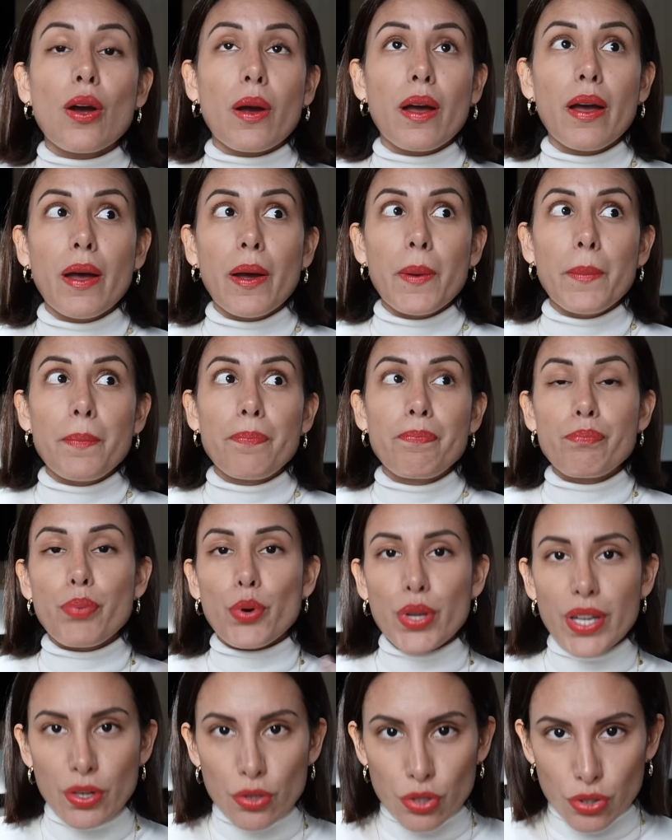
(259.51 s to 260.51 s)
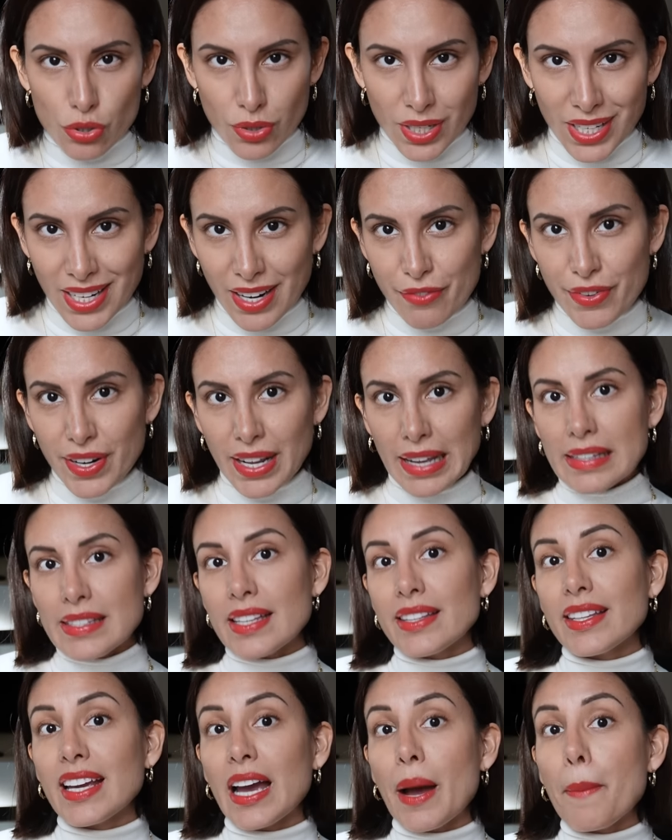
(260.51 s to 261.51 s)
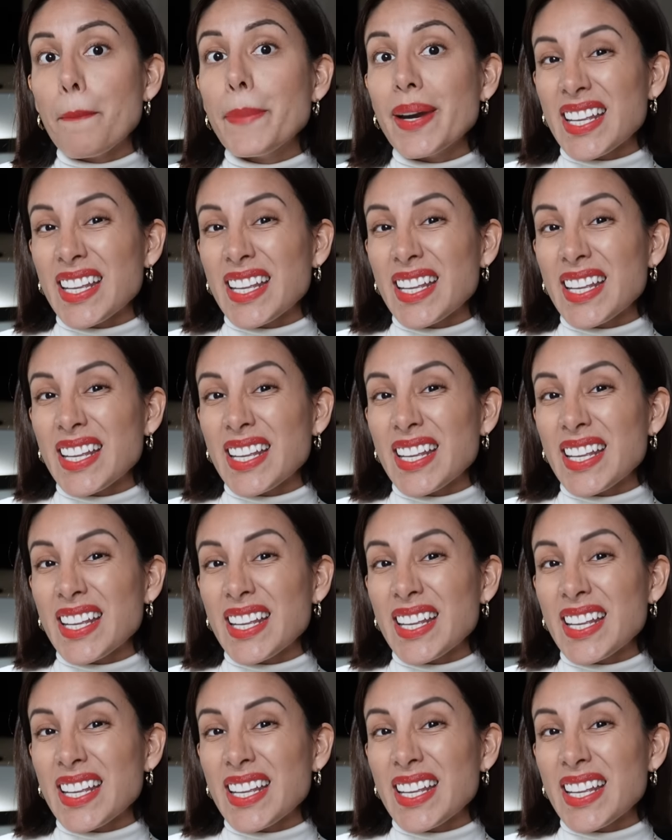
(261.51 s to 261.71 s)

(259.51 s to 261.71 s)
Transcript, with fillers: eh, poderoso que la fragancias tenga